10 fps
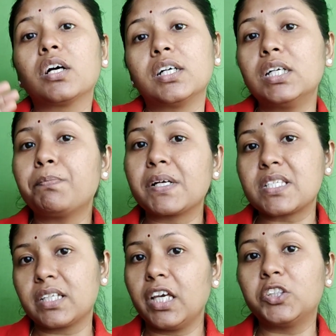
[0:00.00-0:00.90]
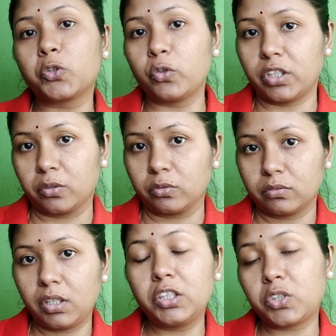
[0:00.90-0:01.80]
థర్డ్ పర్సన్కి ఇచ్చుకున్నారు
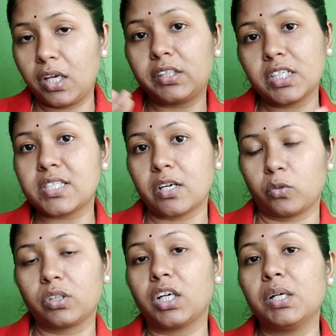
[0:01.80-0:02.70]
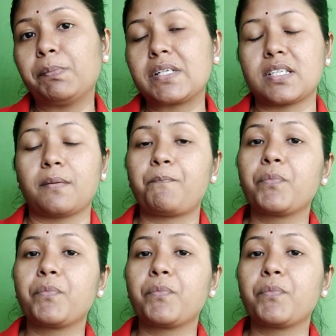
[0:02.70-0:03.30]
ఇచ్చేస్తారు థర్డ్ పర్సన్